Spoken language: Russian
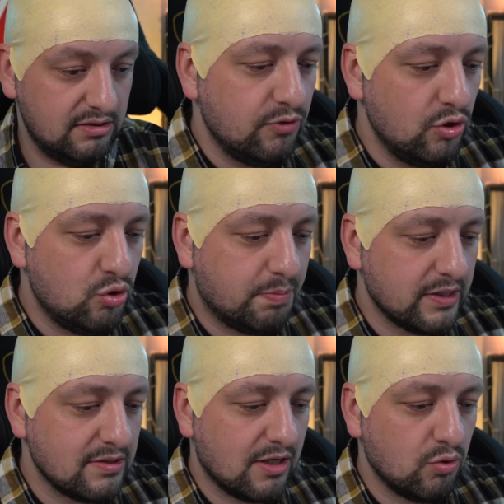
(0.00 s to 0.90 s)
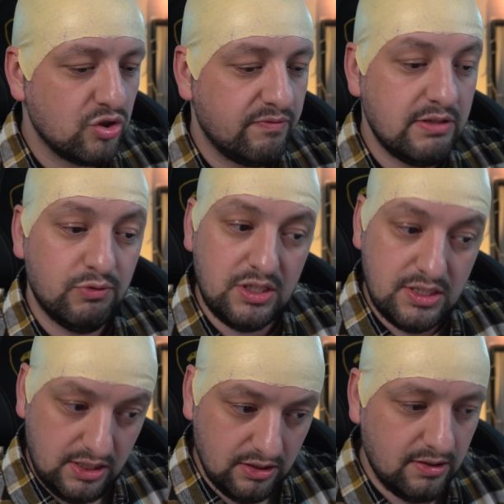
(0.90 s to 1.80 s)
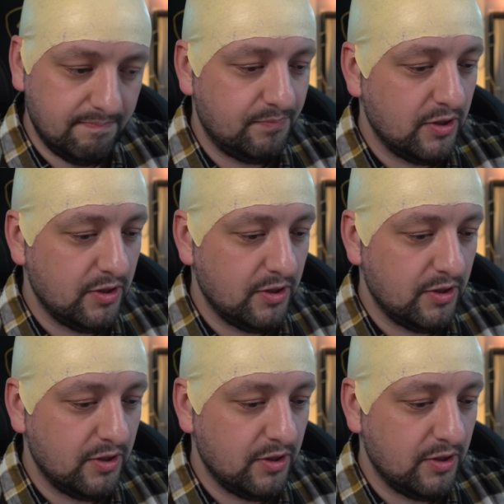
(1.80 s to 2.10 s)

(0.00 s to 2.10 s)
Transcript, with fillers: На YouTube канал загружено всего три сингла.